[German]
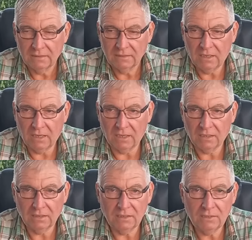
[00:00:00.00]
Ja,
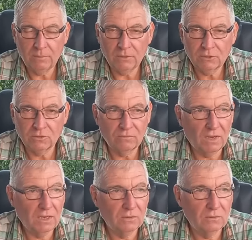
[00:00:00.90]
ich bin schon
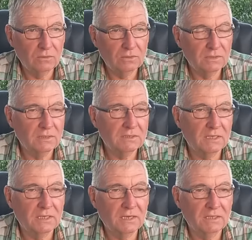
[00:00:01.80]
wach und ich
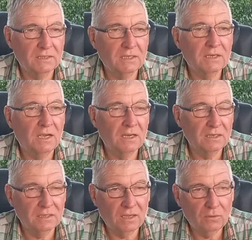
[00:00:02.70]
sehe gerade, der
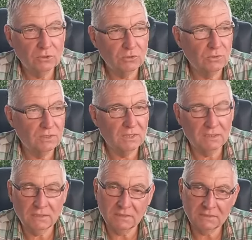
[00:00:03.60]
Kang auch schon. Der
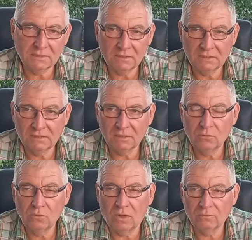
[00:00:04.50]
hat jetzt die, die
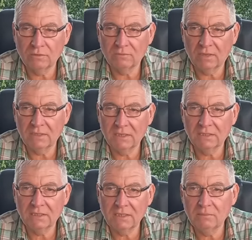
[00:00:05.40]
Kuh auf die Weide
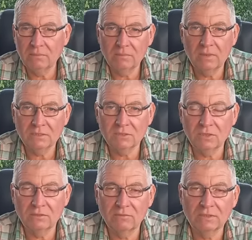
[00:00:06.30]
getrieben. Bei
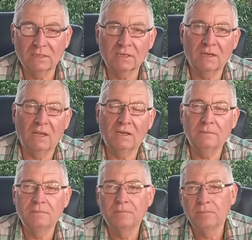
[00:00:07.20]
solchem Wetter klar
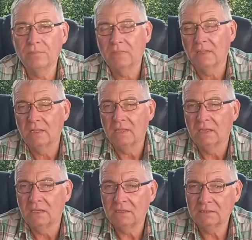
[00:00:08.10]

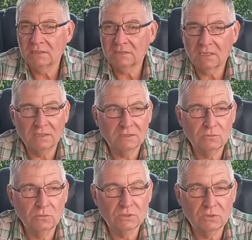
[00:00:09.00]
ist das ganz
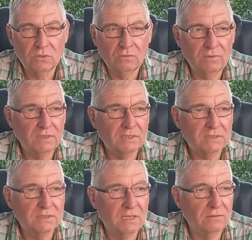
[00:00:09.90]
gut so. Wenn
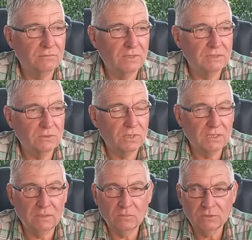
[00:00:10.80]
es anfängt zu
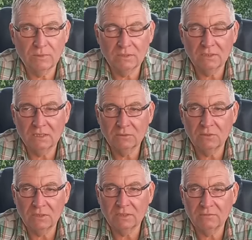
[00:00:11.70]
regnen, muss man die
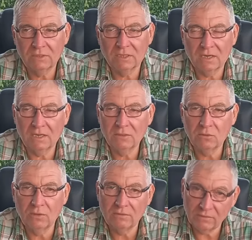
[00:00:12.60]
natürlich wieder
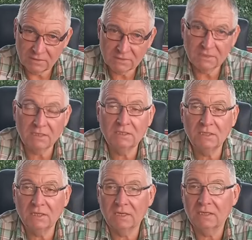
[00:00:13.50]
reinholen, wenn es
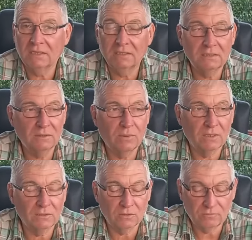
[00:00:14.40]
richtig regnet, nicht ein
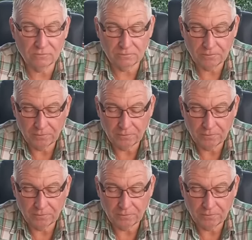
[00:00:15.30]
paar Tropfen.